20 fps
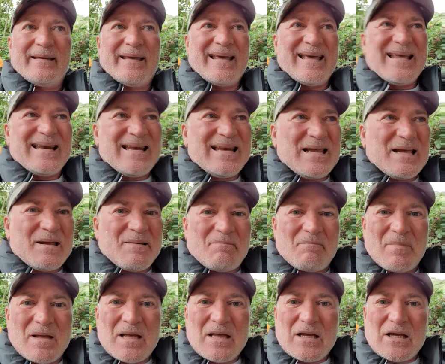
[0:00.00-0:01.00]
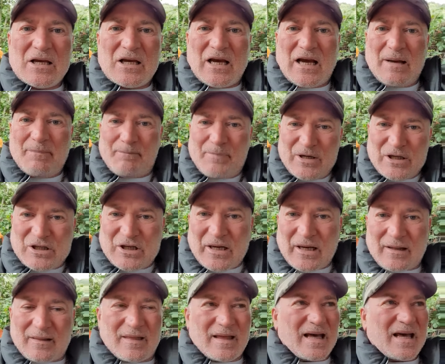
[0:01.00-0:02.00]
اللي يحب
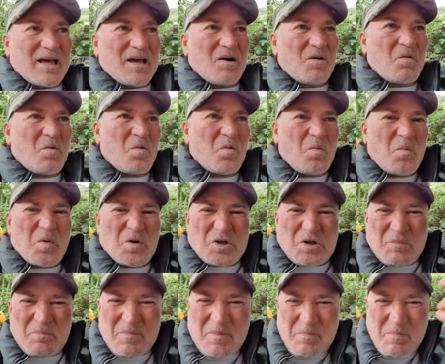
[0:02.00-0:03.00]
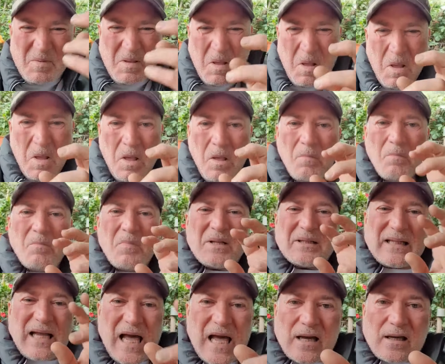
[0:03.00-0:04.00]
يجي حذايا ومش
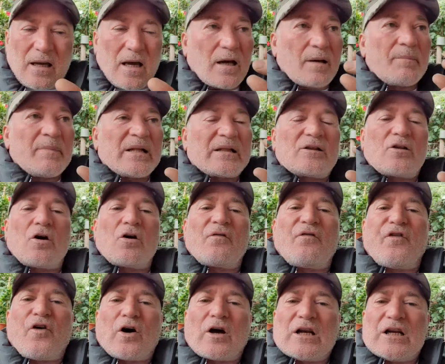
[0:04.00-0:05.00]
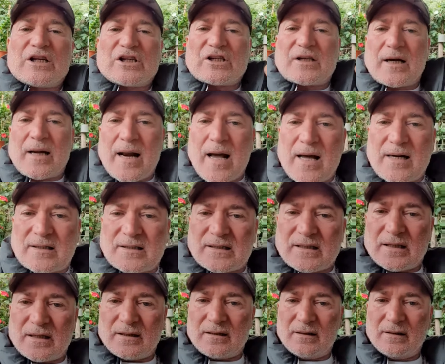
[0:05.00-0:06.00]
متحقق ما تنفخ ليش كرارزي